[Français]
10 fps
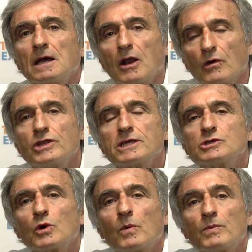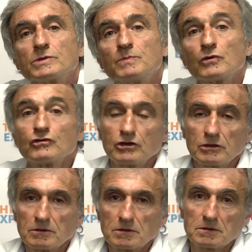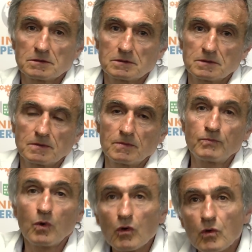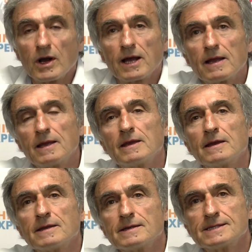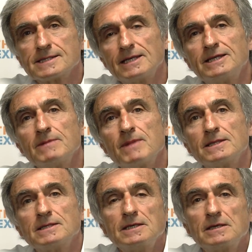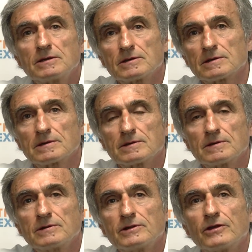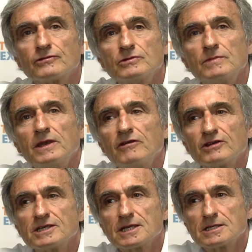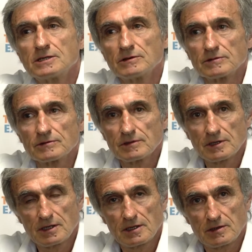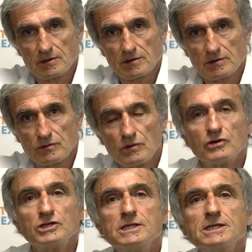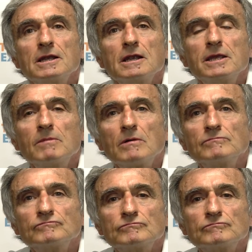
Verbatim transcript: Alors une question qu'on peut se poser, euh, pourquoi cette thématique euh, dans une manifestation du logiciel libre